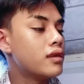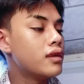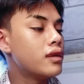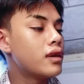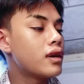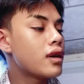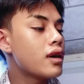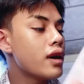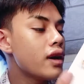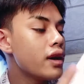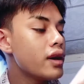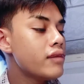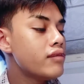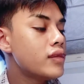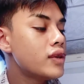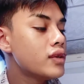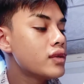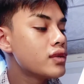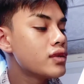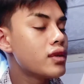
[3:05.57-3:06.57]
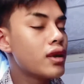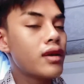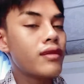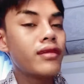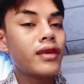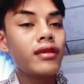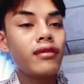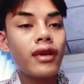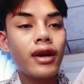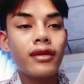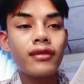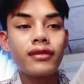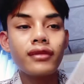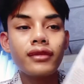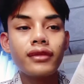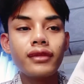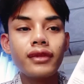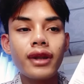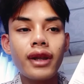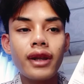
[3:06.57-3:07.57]
แล้วก็ให้โบชัวร์เป็นแบบ
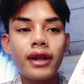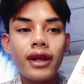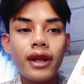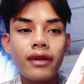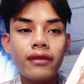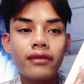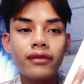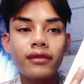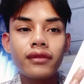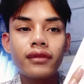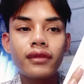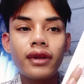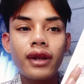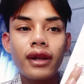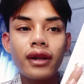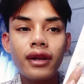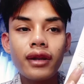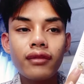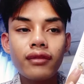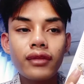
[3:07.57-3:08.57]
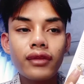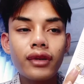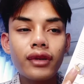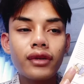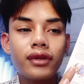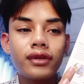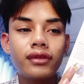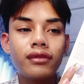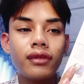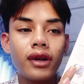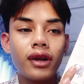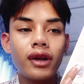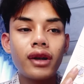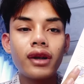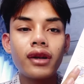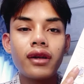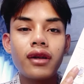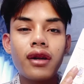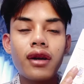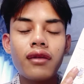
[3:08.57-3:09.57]
แนะนำตัวคุณหมอ
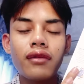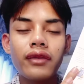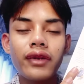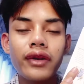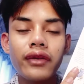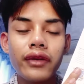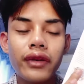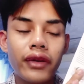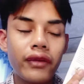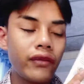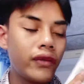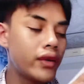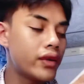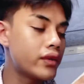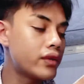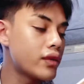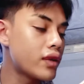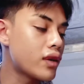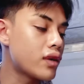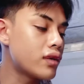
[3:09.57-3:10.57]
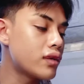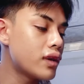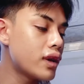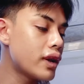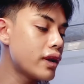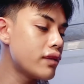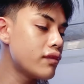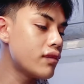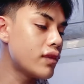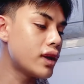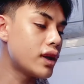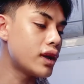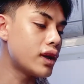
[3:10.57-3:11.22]
แล้วก็เป็นรีวิวเนาะให้มา